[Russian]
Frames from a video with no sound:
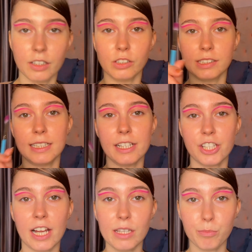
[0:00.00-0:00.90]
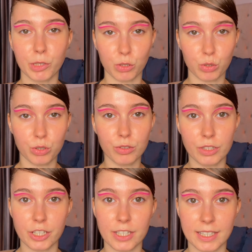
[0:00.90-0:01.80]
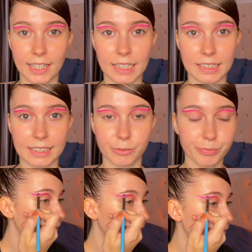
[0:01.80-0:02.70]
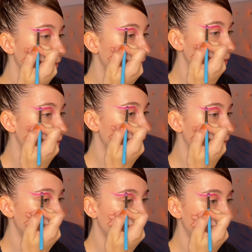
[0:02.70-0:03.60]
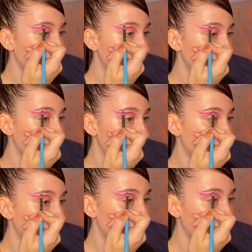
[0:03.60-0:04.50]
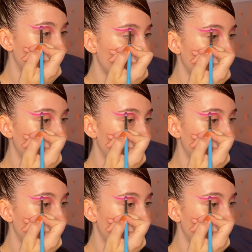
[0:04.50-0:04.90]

Но для начала подтушую наши стрелки. Тушевать я буду сверху для того, чтобы